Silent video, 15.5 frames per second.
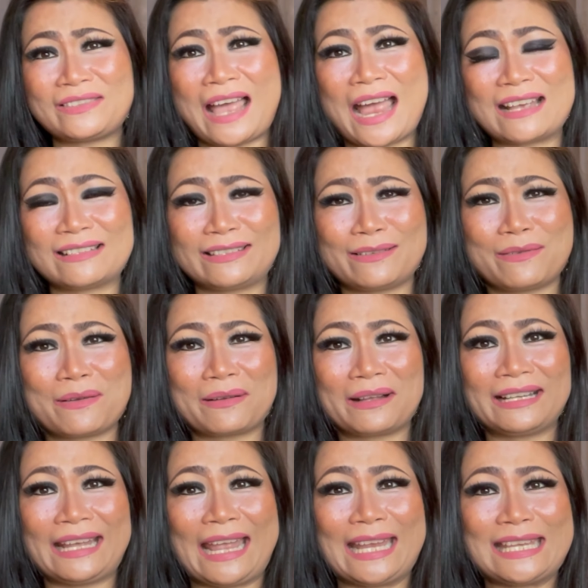สตังค์สำหรับ
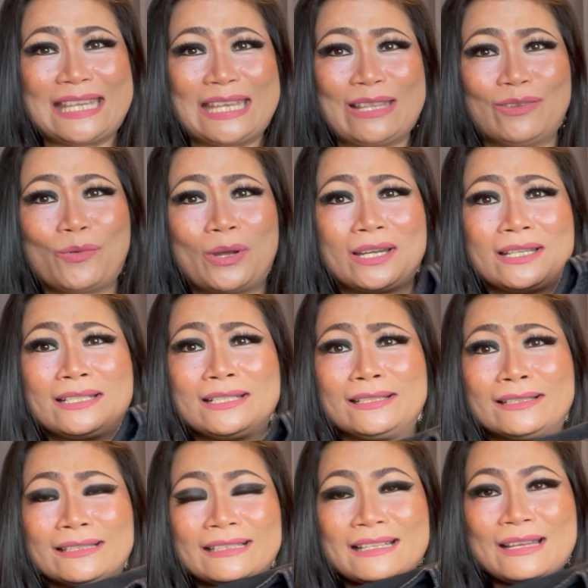กางเกงยีนตัวหนึ่ง
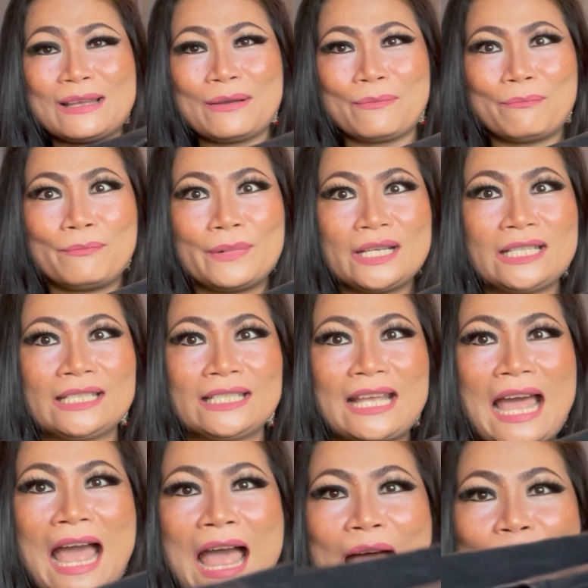หมื่น
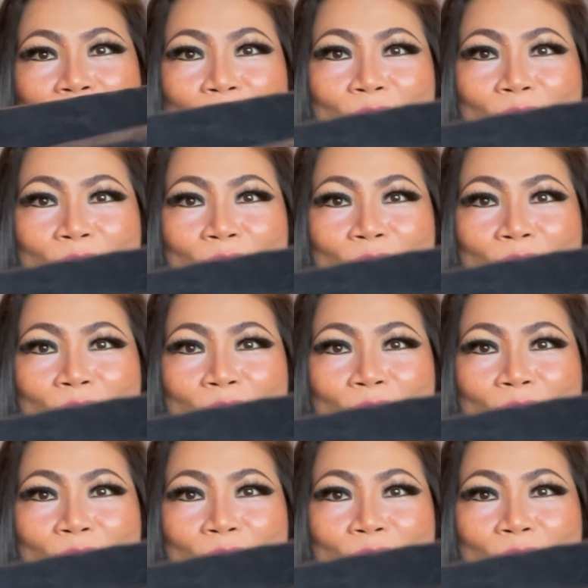เก้า